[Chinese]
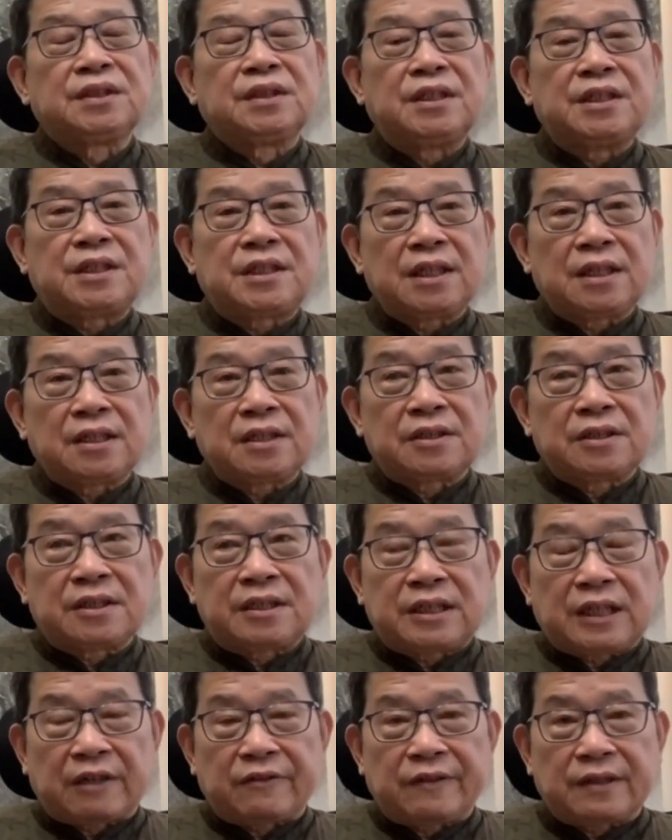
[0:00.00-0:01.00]
你现在是
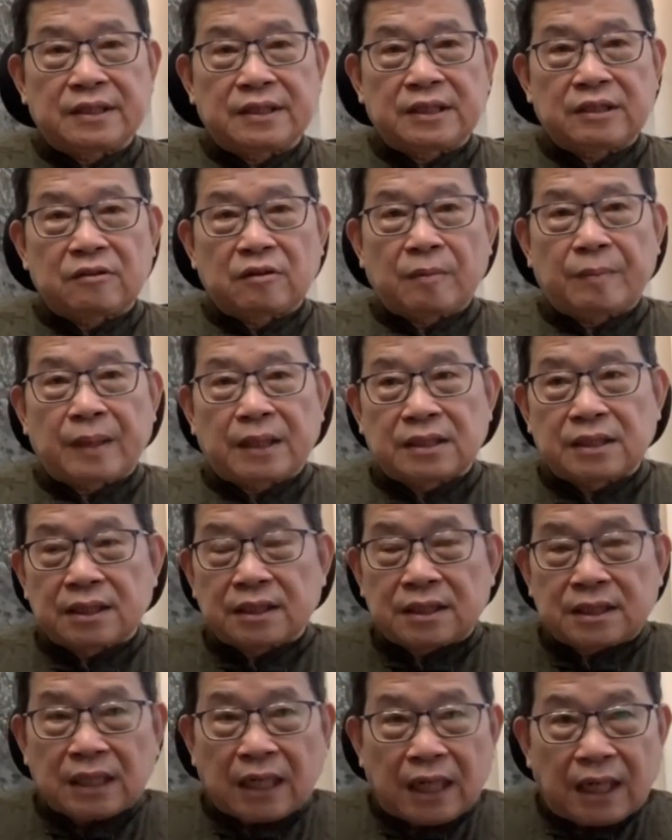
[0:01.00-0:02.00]
想设法把这
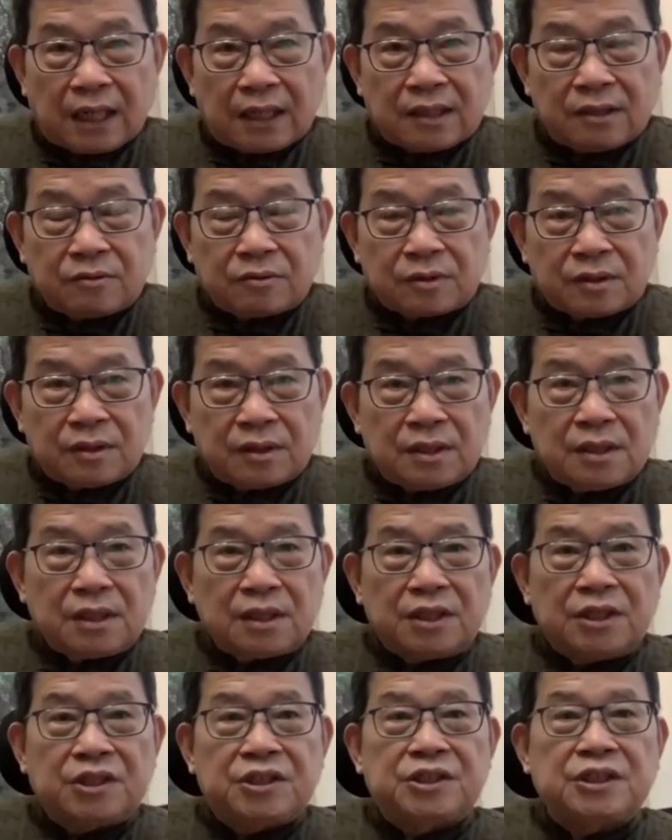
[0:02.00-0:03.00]
个茶垢、
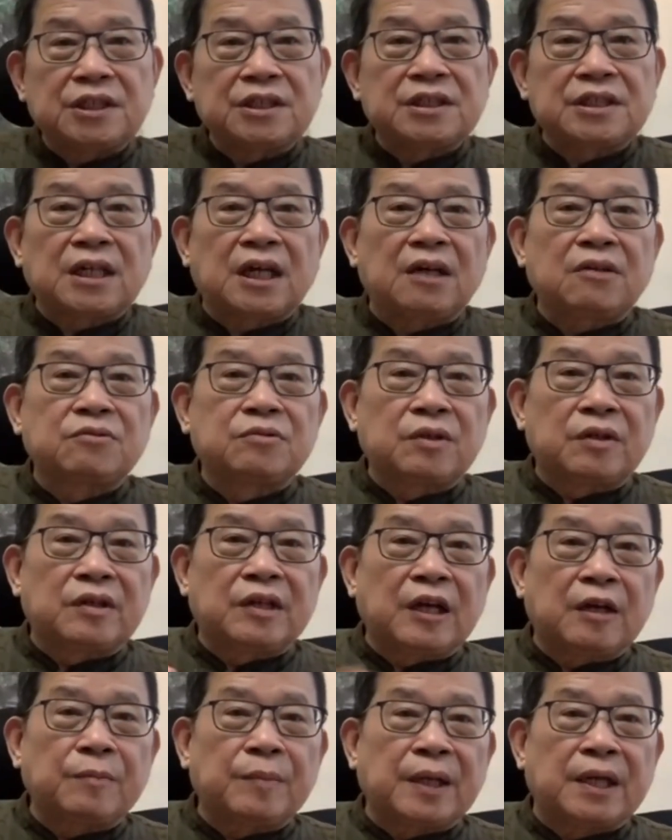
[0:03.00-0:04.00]
宜兴茶壶
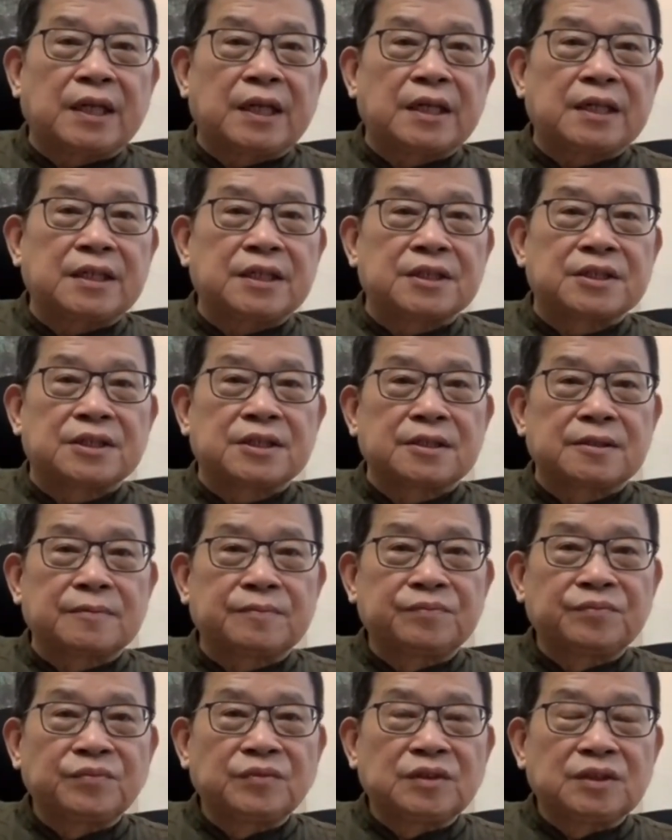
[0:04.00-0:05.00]
两百年历史，
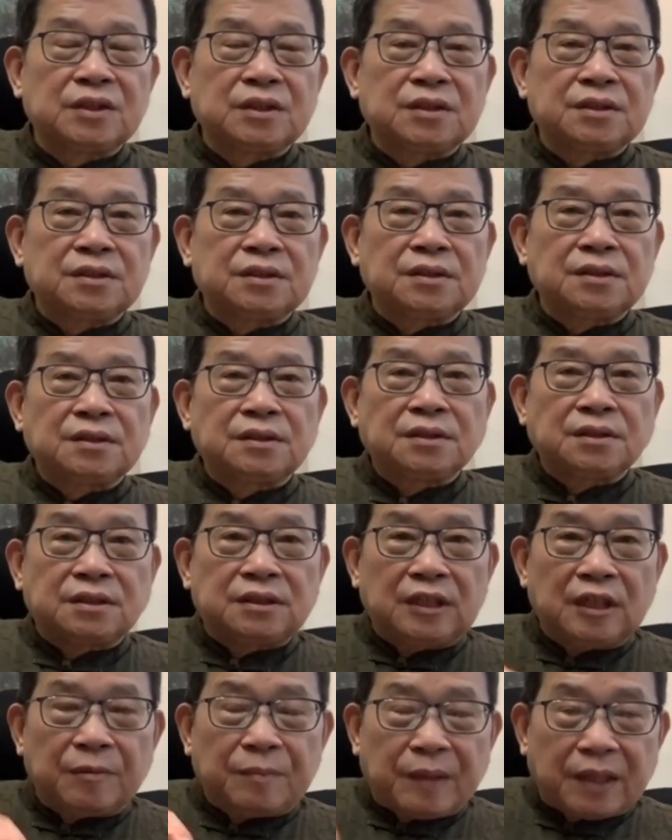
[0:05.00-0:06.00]

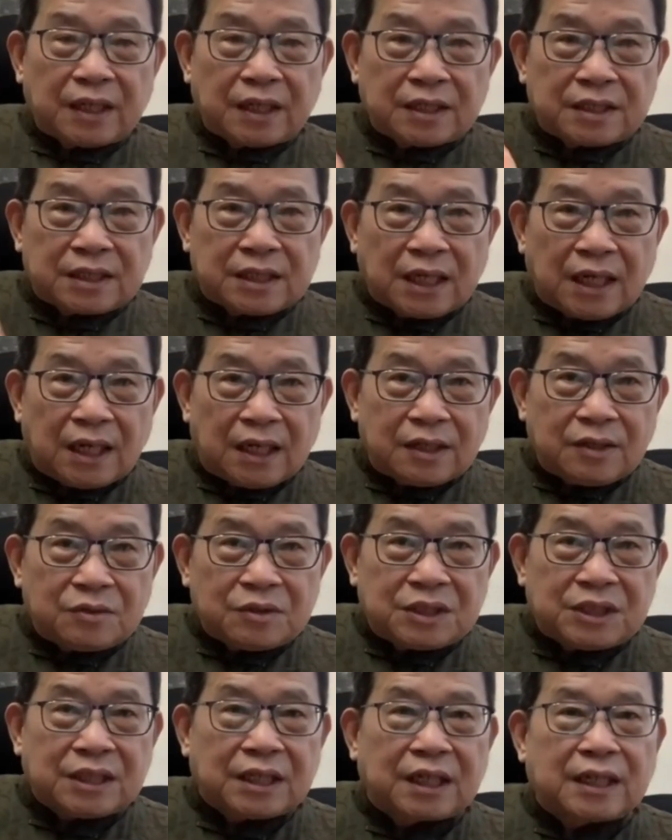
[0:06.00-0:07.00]
你要把那个茶垢
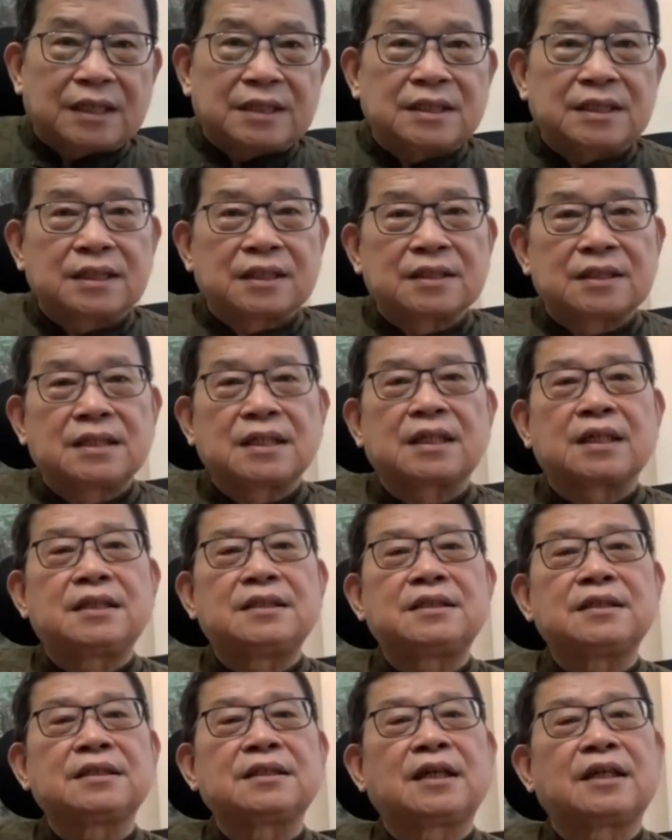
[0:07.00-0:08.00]
洗干净，洗
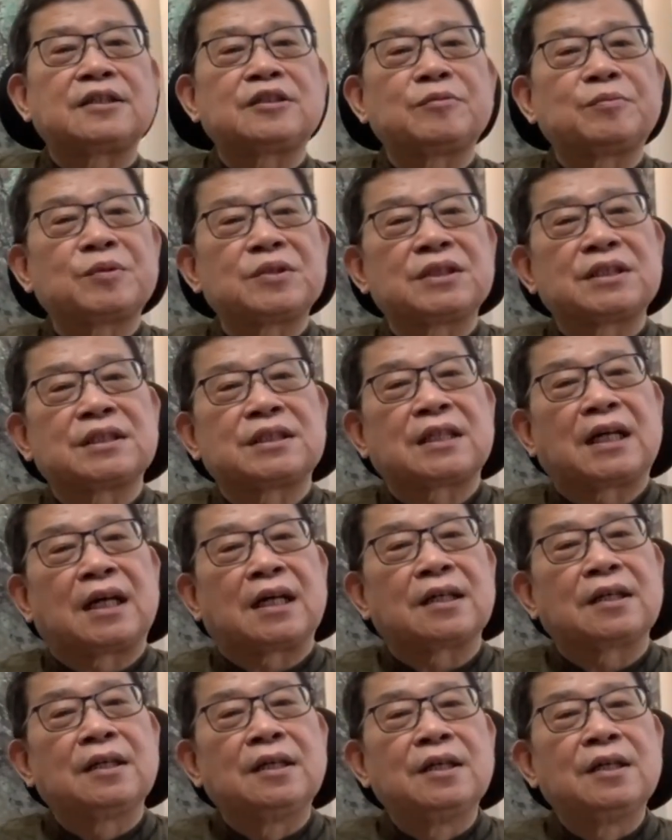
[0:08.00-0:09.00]
干净它就不是茶，
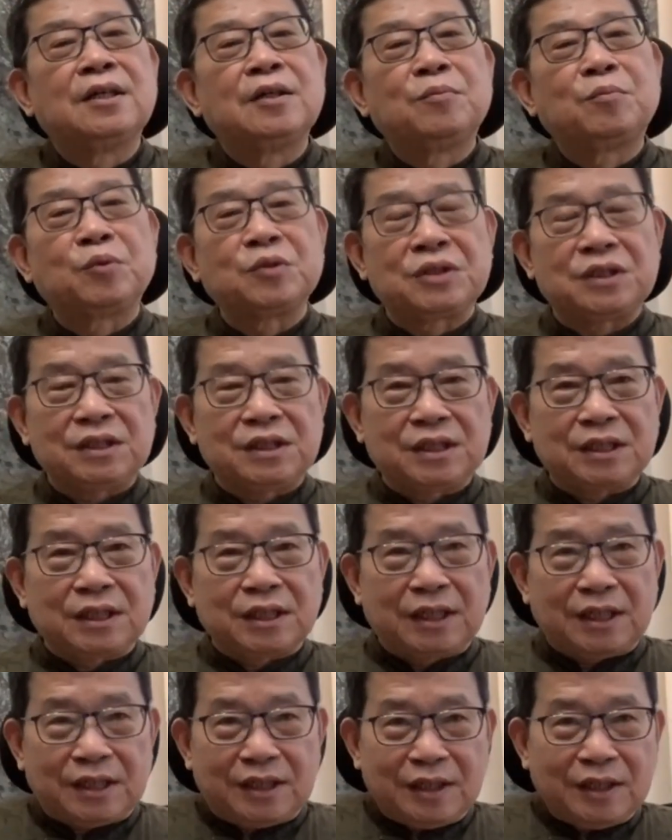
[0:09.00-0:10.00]
不是一
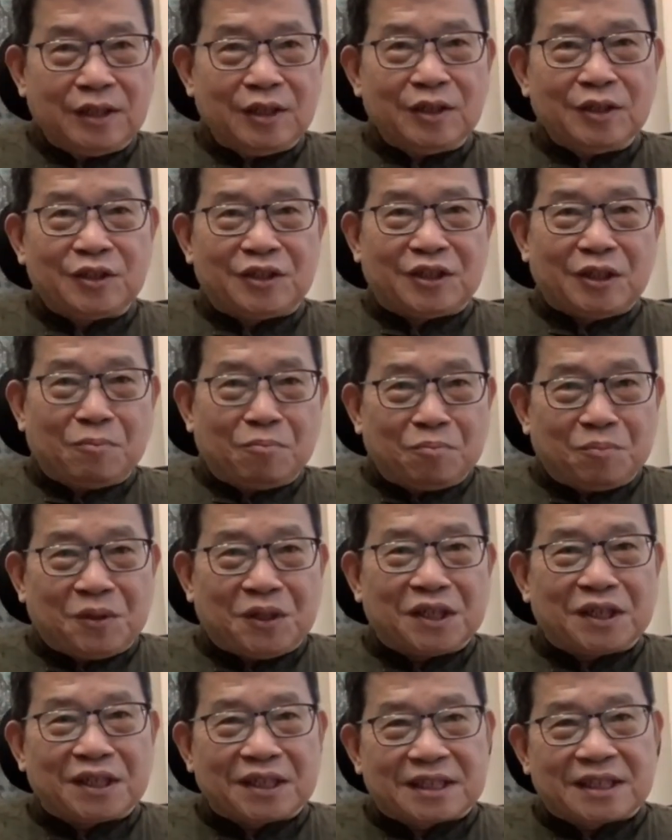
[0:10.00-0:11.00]
个真
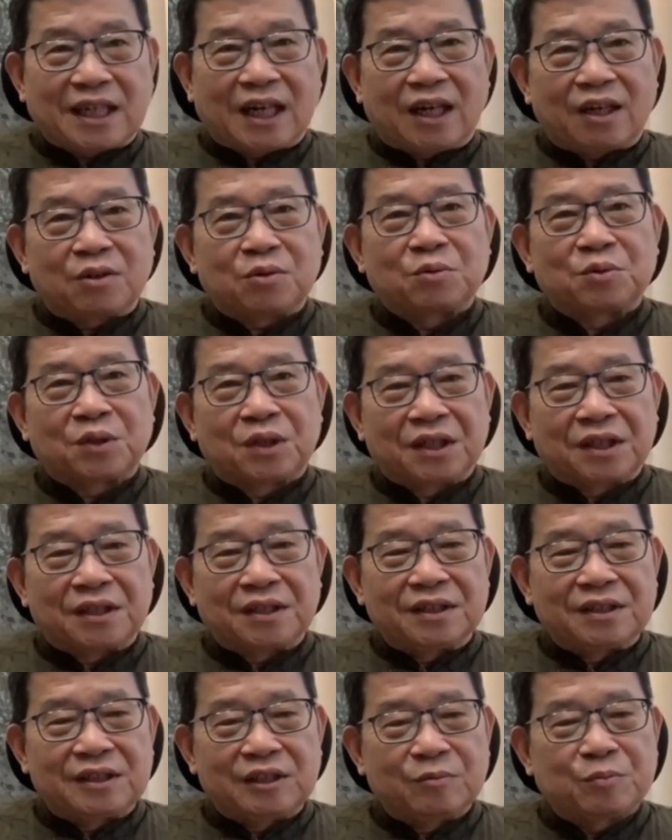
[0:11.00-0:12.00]
品的茶壶了，
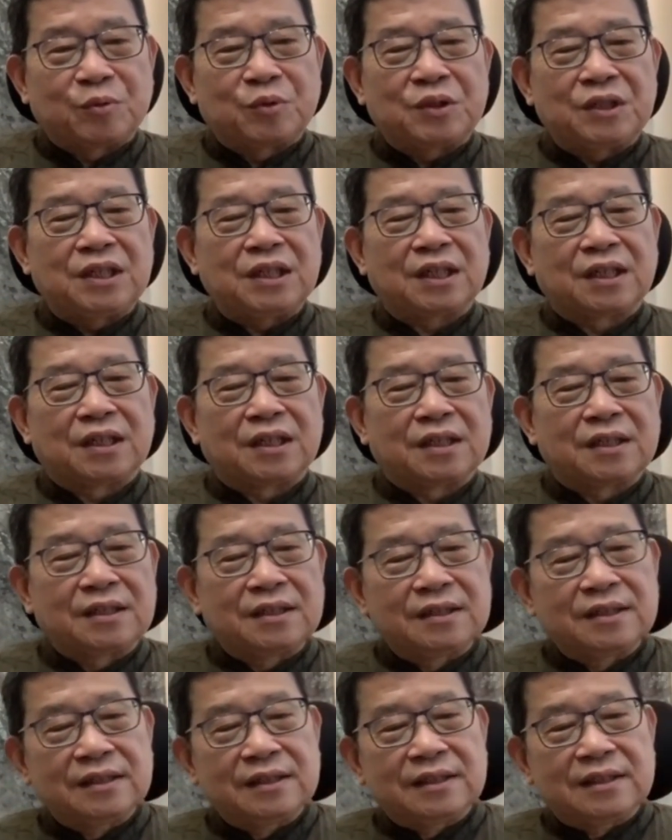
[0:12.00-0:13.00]
就不一样了，
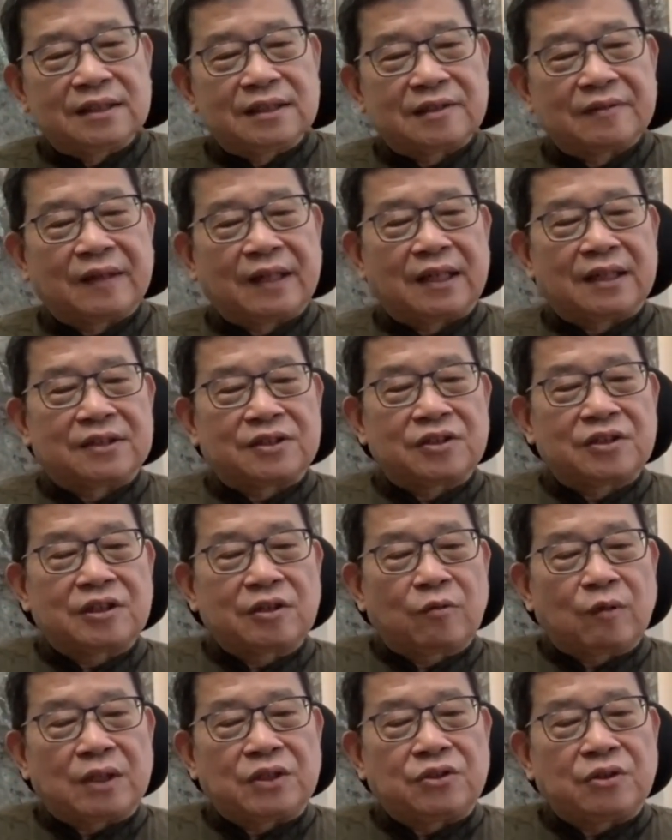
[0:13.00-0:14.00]
是吧？所以
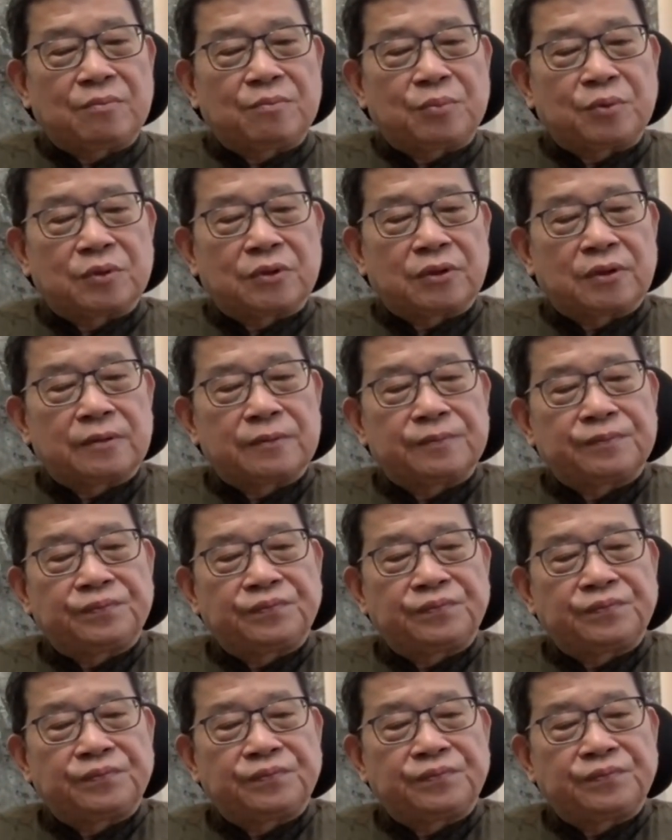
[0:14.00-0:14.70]
这完全不同。